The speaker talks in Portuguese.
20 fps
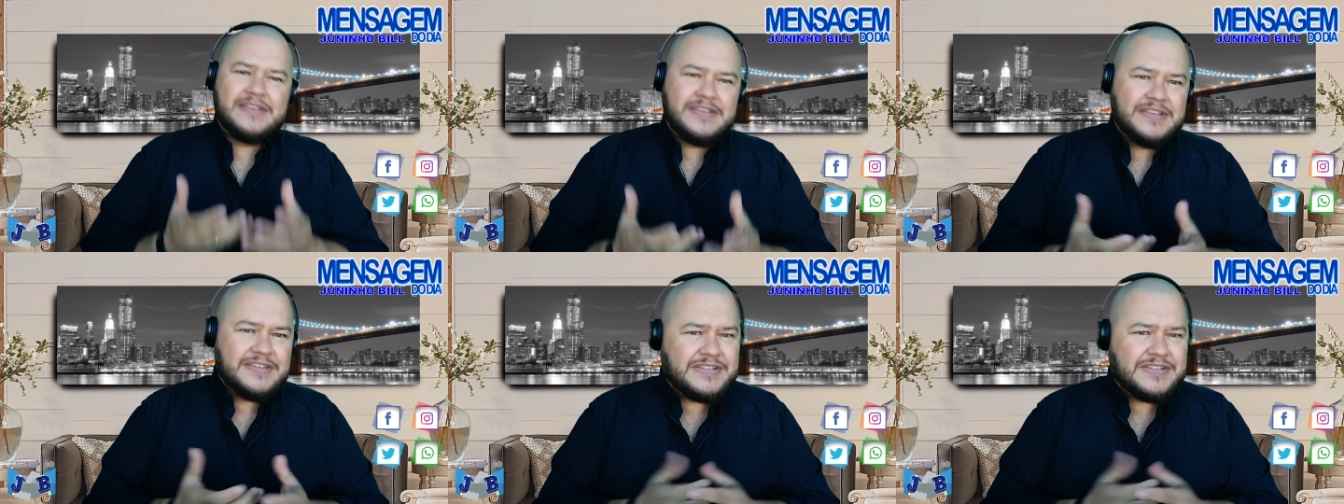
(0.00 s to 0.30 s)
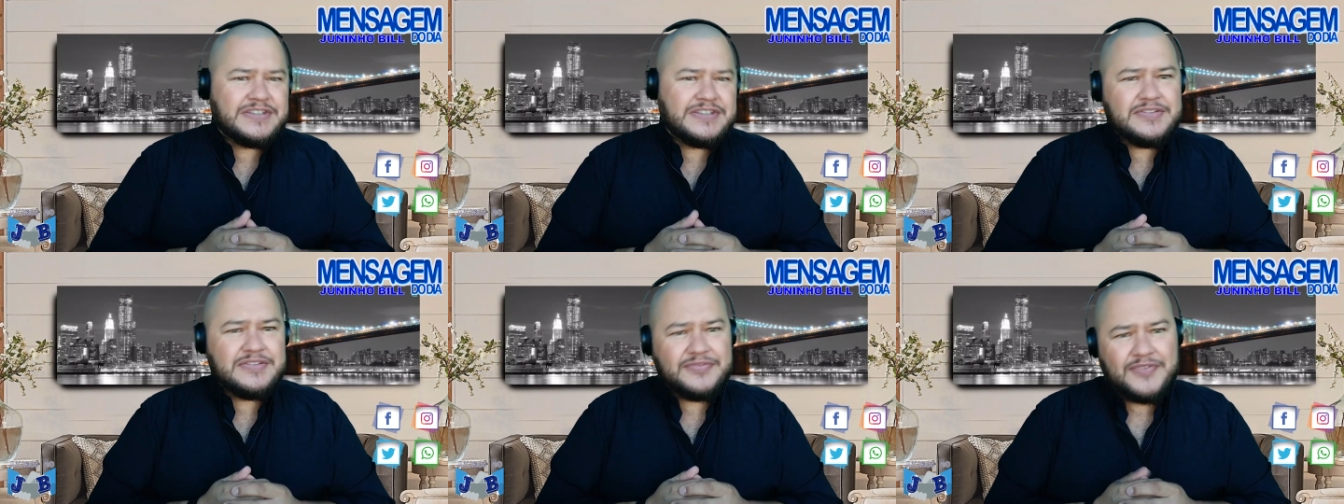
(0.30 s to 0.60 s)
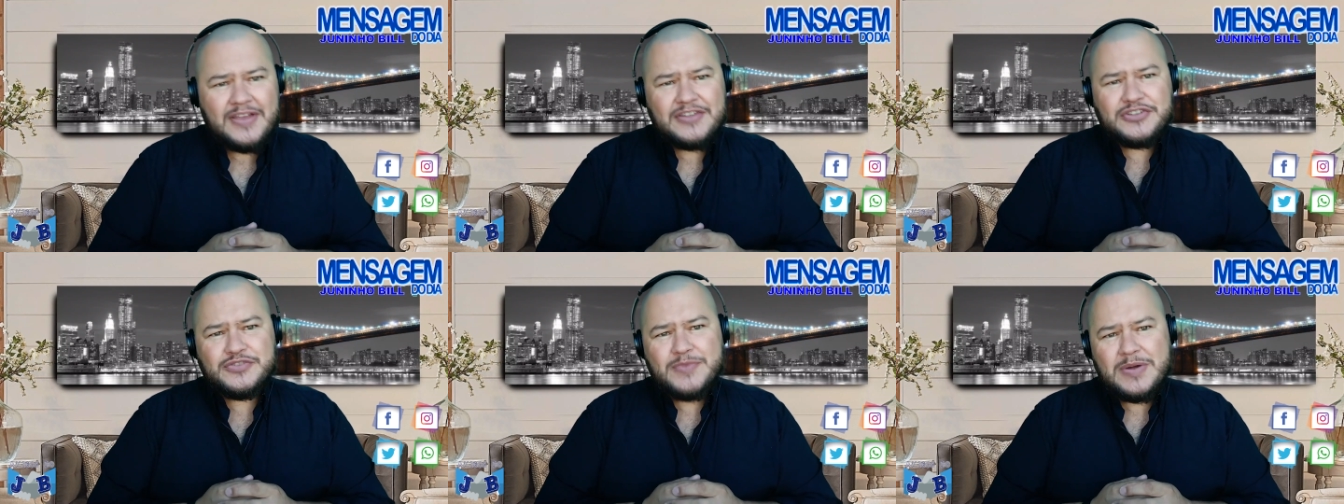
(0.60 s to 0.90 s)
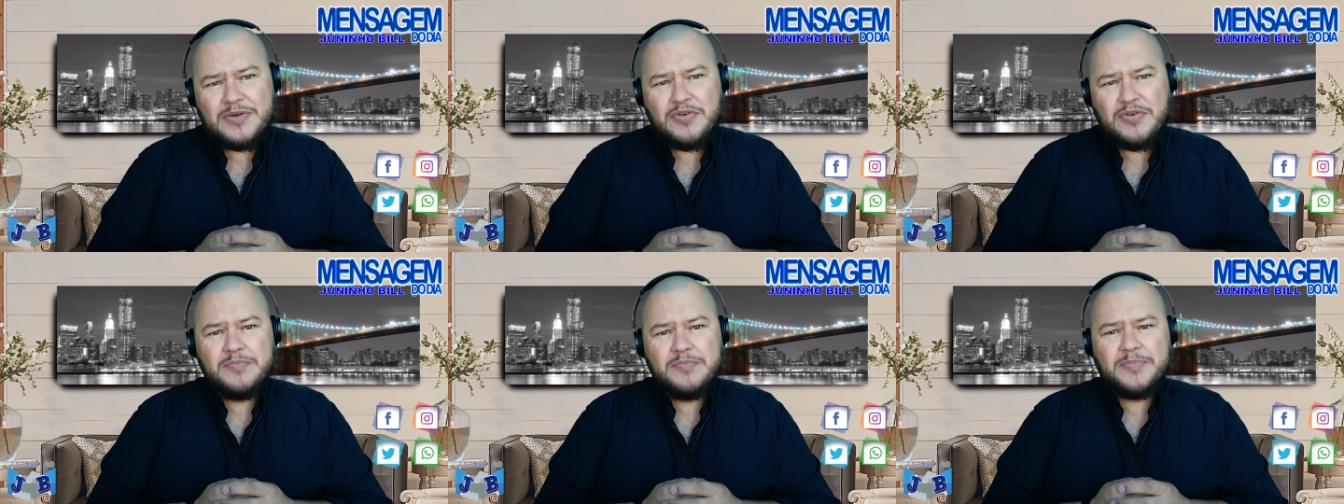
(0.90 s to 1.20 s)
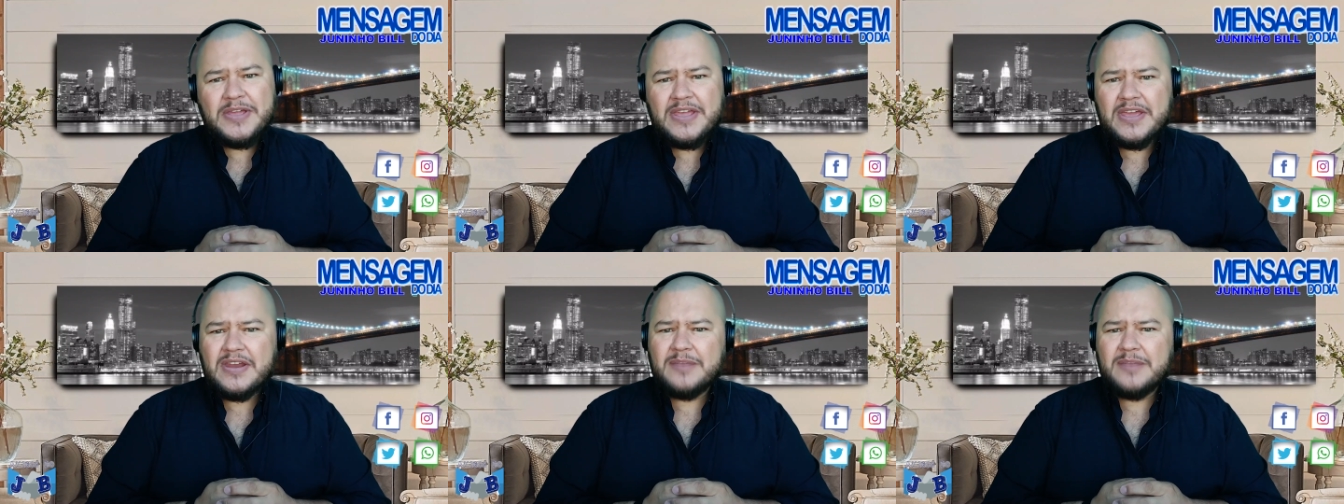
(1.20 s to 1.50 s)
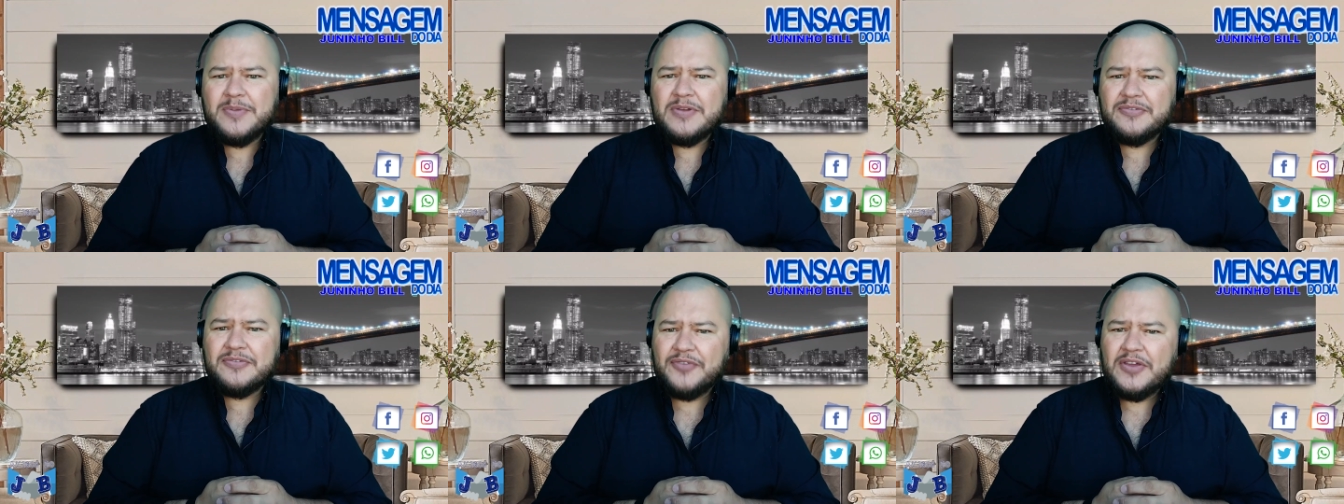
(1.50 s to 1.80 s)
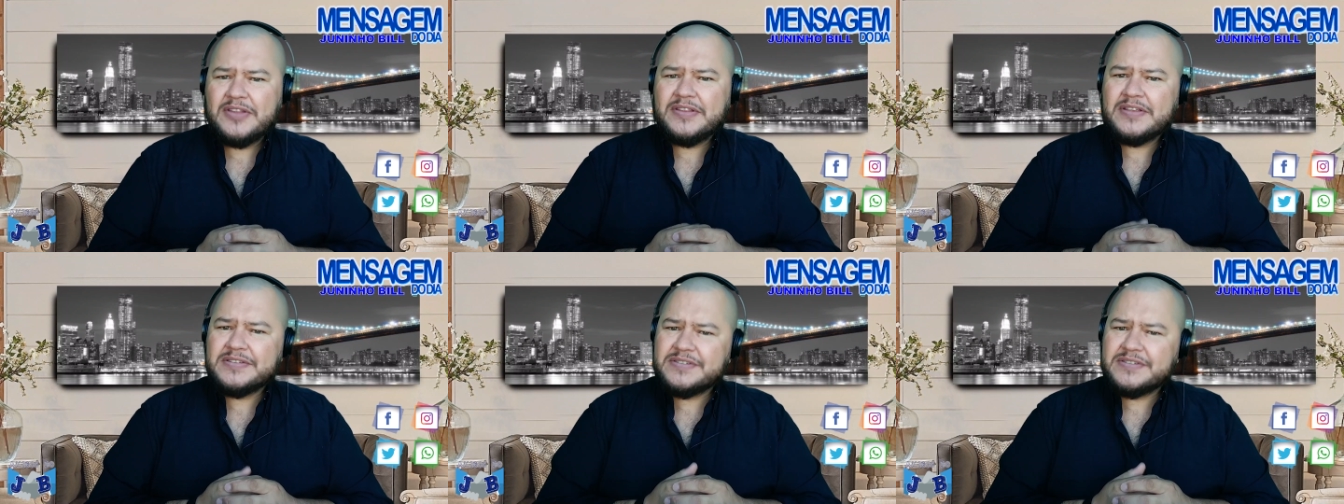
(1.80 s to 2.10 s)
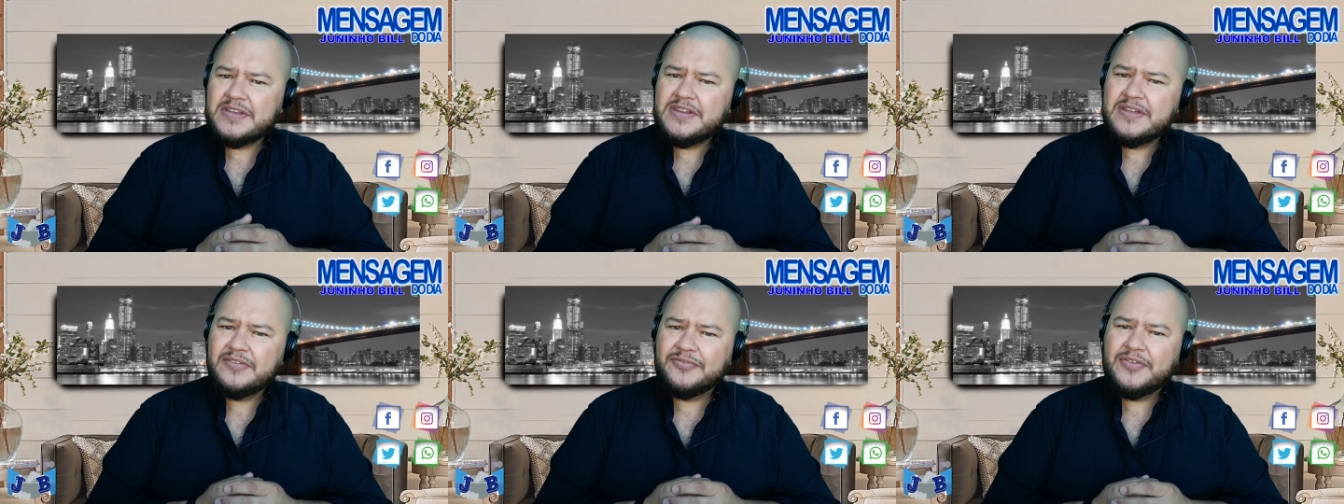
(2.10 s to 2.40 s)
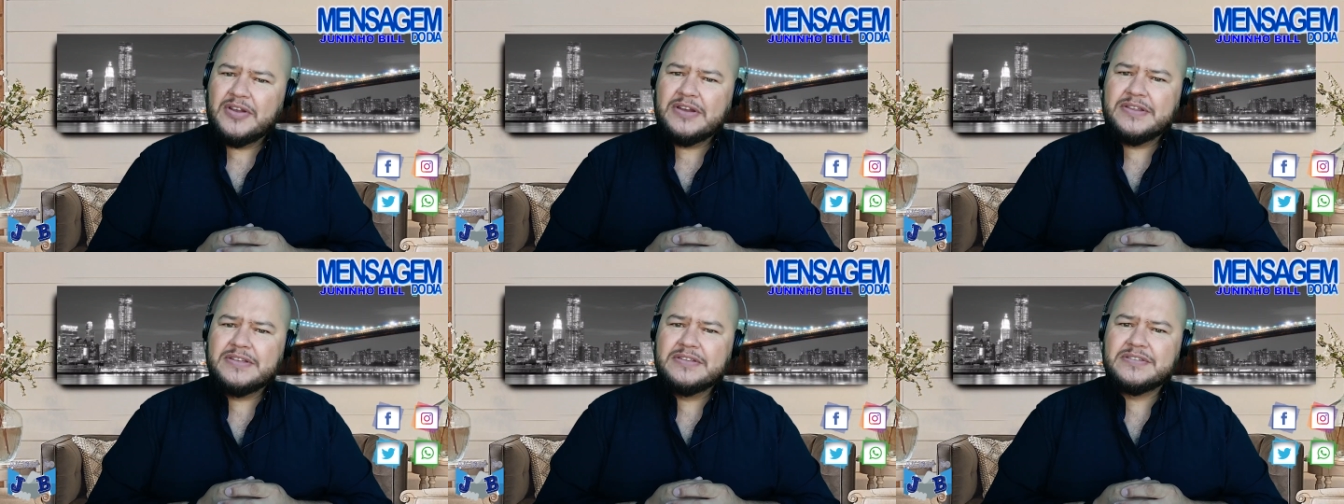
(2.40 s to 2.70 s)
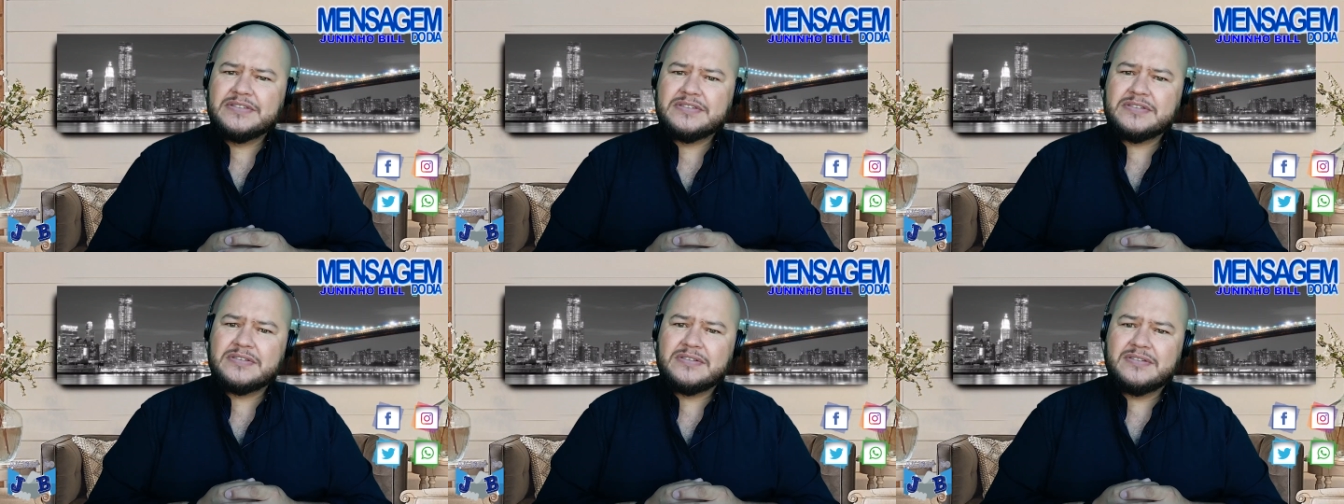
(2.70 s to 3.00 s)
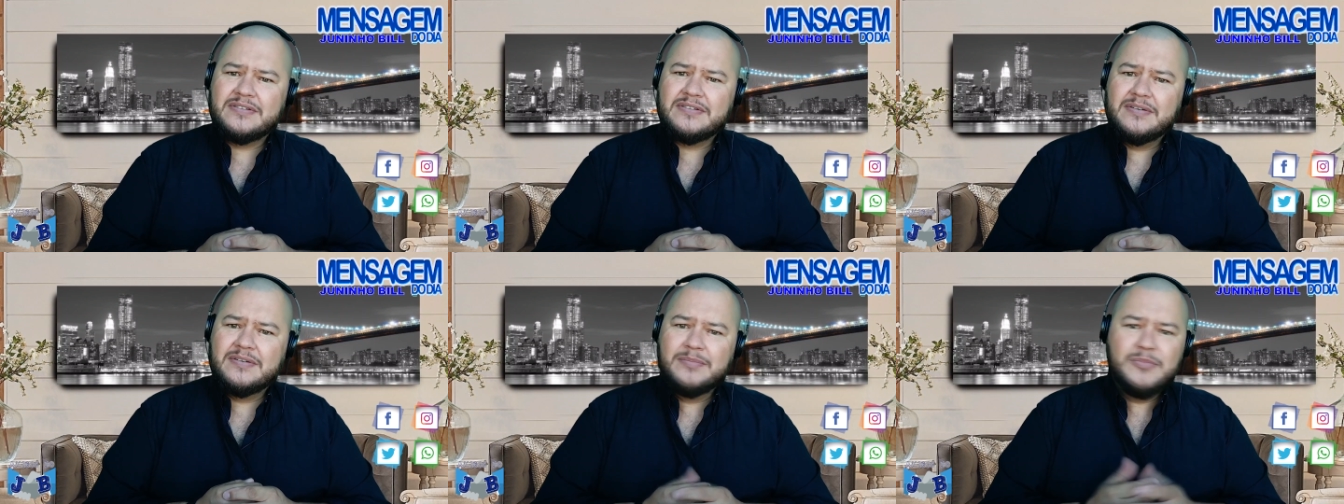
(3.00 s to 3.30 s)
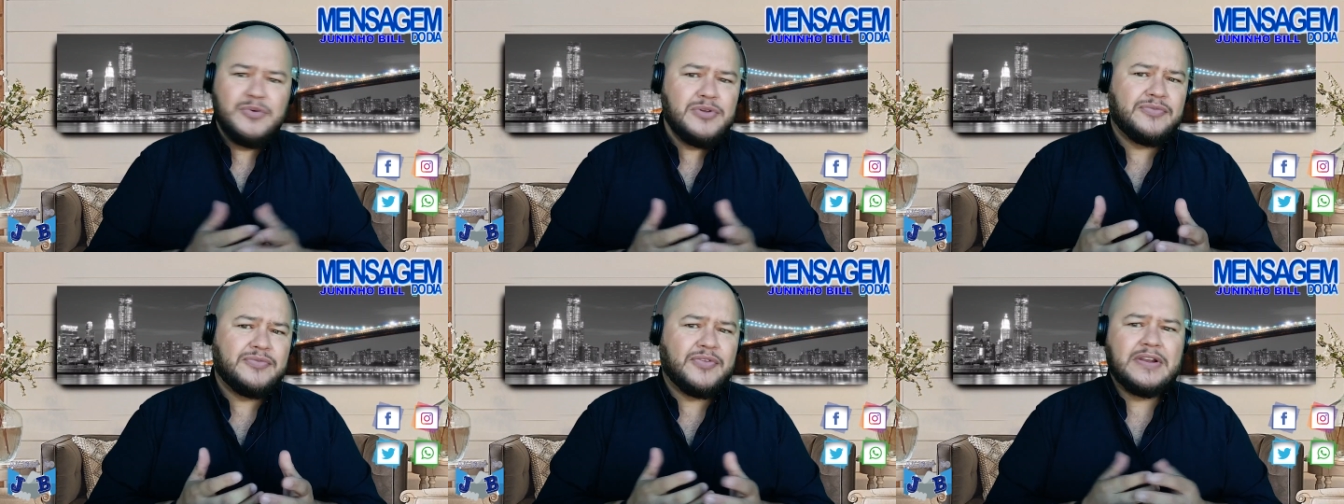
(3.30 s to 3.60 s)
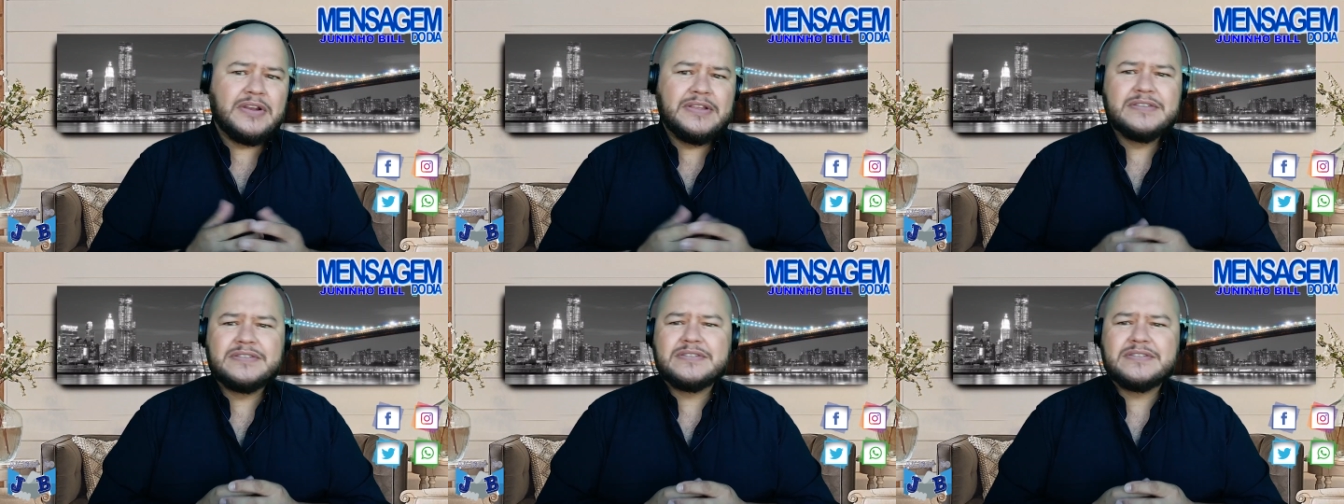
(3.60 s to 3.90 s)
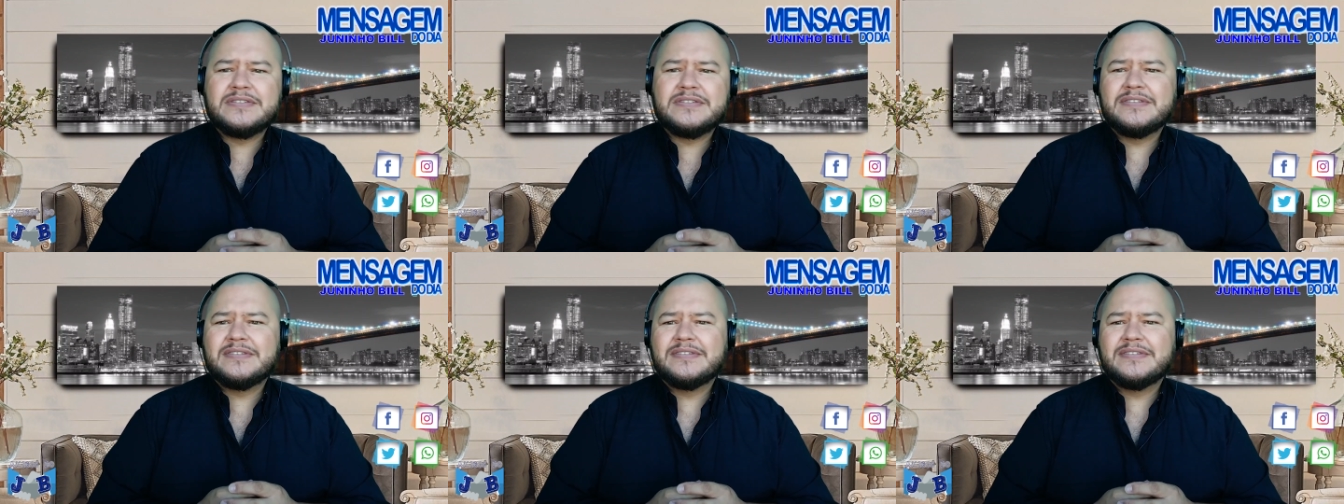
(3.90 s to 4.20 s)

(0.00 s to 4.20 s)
Se tivesse uma companheira perfeita, seria feliz, muito feliz.